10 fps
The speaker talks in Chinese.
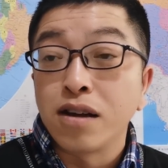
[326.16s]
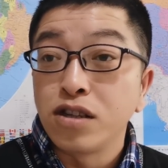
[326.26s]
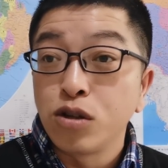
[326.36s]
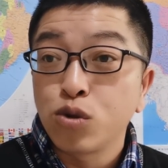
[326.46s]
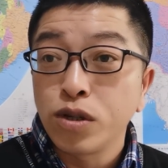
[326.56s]

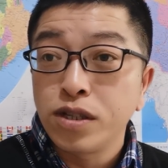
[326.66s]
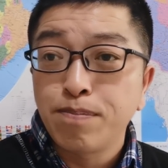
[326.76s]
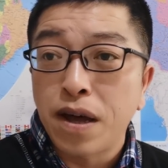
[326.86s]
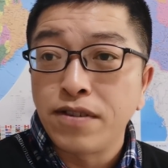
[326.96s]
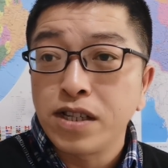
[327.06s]
也就说
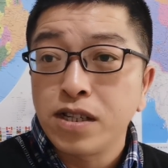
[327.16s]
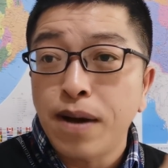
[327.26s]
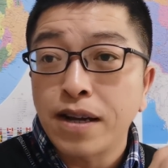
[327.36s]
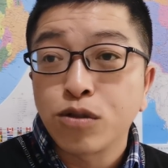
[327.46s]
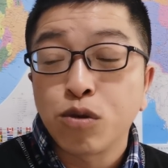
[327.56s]
百分之七
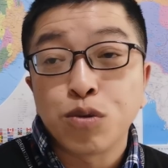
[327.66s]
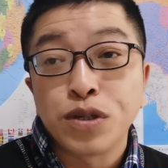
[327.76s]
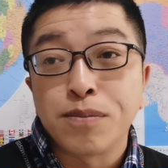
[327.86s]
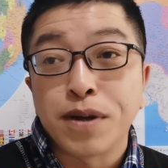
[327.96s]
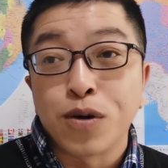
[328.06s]
八十的国土已
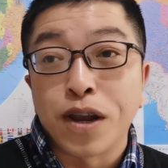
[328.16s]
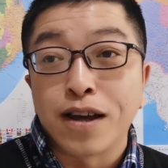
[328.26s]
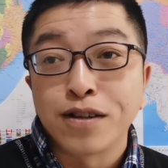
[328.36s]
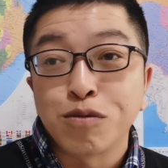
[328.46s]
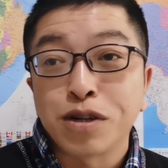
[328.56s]
经没有
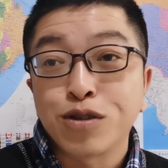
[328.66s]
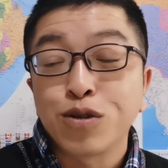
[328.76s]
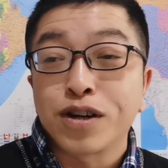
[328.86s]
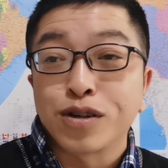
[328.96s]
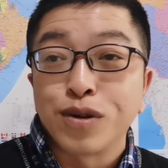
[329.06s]
了，对吧？这都
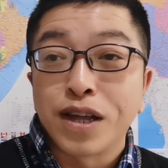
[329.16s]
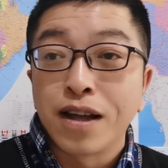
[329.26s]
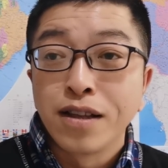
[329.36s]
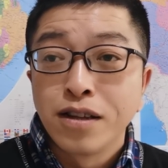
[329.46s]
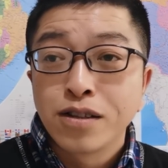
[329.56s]
哪儿去了？呀？
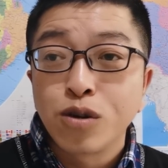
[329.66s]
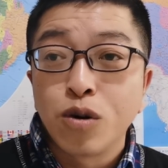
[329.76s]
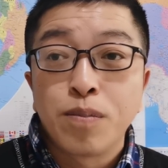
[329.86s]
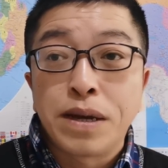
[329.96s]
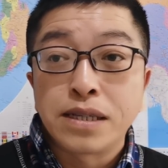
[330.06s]

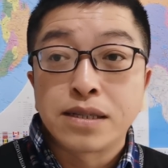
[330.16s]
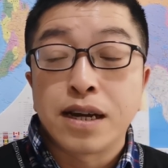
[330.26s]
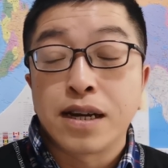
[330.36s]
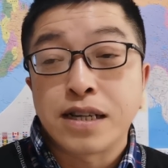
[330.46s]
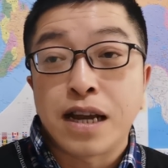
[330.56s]
都被以色列
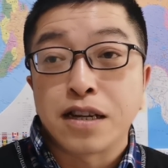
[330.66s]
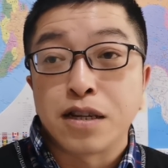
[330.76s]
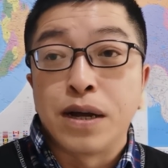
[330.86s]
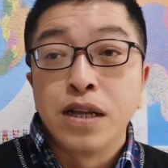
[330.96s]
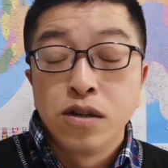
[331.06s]
给占领了
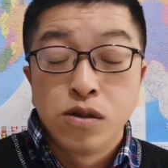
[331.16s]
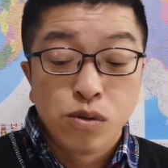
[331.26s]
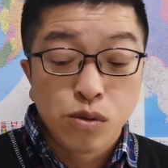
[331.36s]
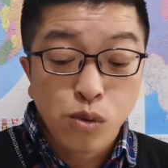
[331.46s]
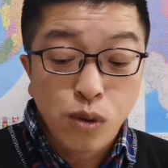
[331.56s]
嘛？如
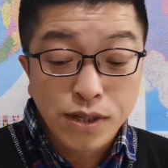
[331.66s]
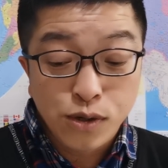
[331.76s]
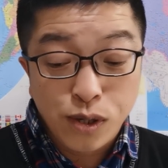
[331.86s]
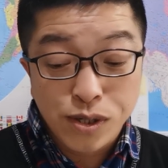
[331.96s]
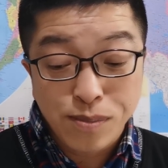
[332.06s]
如果你
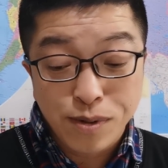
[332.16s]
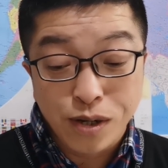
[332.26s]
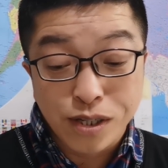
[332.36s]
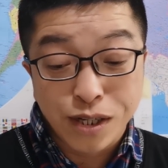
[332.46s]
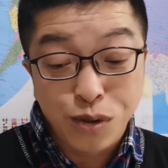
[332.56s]
说这不
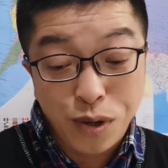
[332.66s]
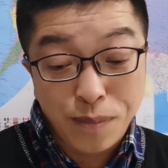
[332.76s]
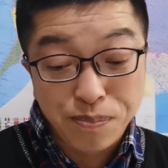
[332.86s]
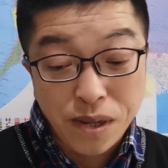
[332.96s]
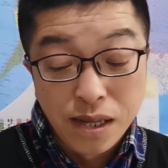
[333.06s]
叫侵
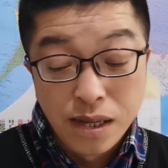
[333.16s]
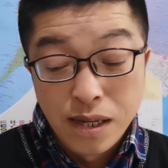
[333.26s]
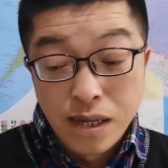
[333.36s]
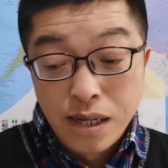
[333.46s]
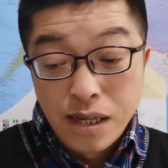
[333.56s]
略？
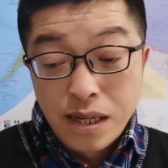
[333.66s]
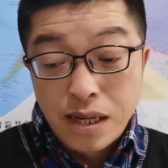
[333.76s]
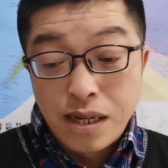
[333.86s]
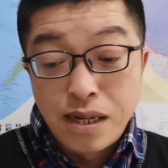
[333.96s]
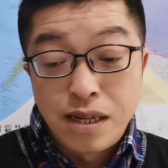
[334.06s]

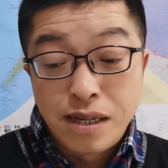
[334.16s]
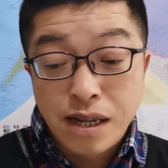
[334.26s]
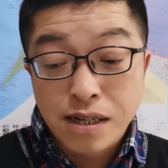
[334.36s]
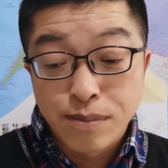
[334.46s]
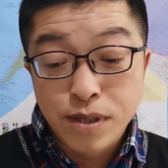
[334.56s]
呃，
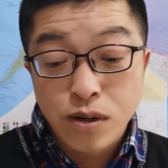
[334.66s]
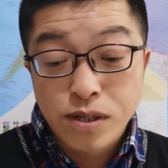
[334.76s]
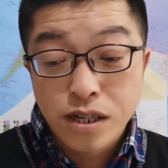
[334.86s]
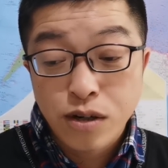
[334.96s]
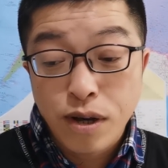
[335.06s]
那什么叫
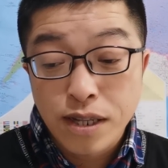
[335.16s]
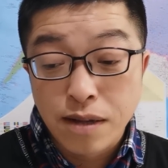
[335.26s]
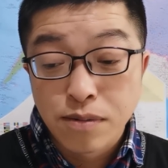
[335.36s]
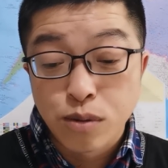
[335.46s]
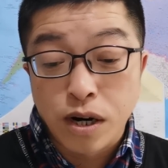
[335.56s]
侵略
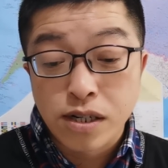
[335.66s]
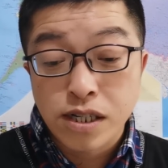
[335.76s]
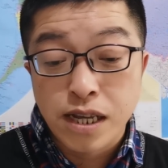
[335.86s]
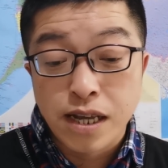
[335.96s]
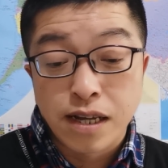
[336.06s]
呢？对吧？而
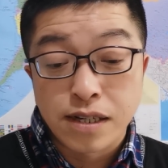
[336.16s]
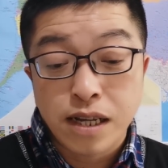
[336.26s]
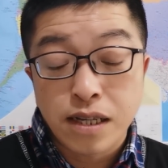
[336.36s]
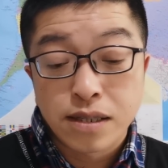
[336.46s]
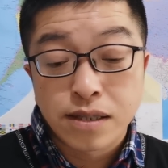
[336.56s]
且
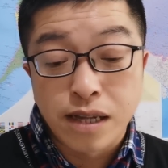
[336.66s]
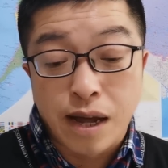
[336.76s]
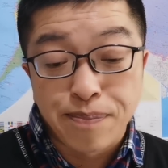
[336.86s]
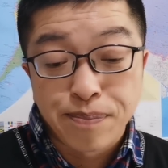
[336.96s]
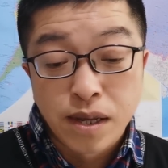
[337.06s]
这一次
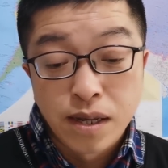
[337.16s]
啊，